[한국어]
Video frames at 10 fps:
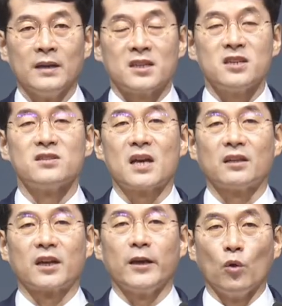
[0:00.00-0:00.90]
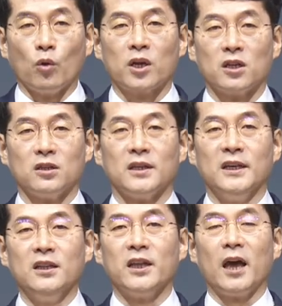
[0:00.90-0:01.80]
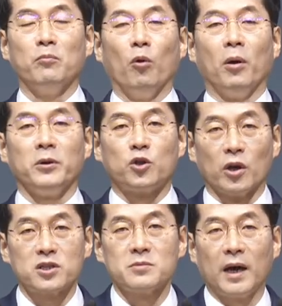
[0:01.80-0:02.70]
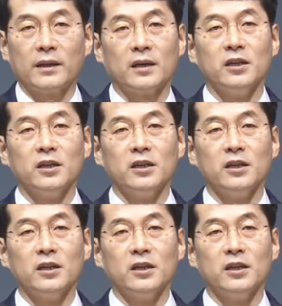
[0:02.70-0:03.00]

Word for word: 신자들의 용기는 인내의 모범이 되었지만